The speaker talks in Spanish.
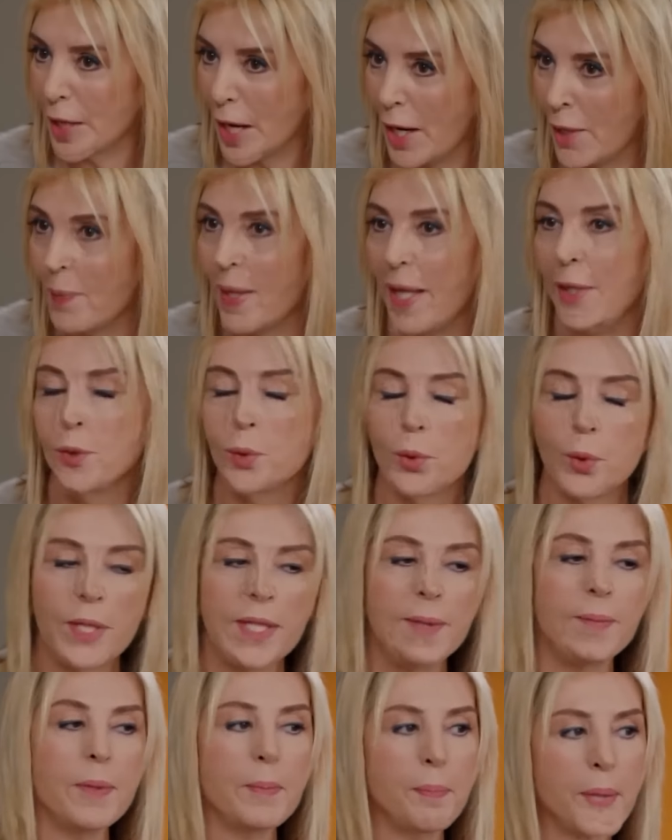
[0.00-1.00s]
sin importar
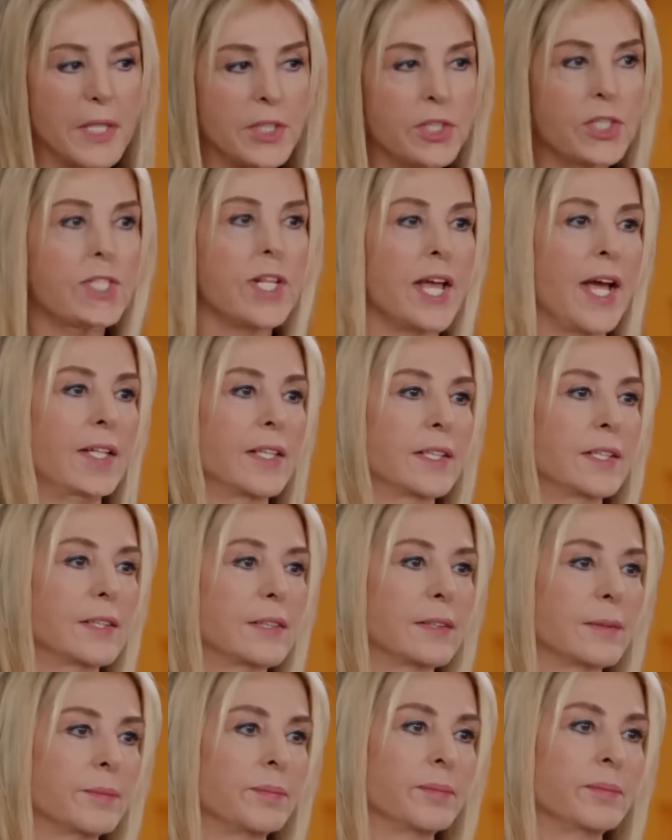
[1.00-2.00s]
nada de lo que
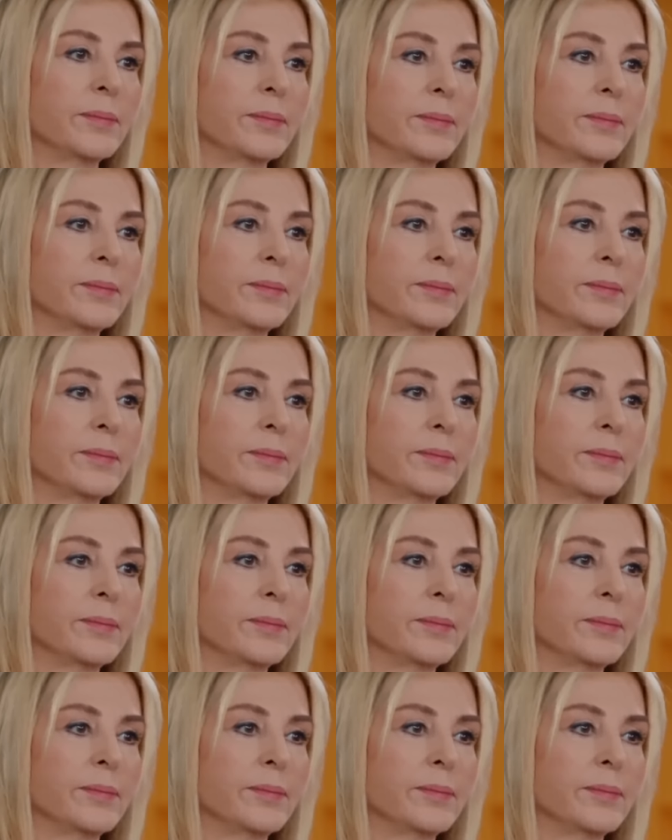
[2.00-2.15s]
pasara.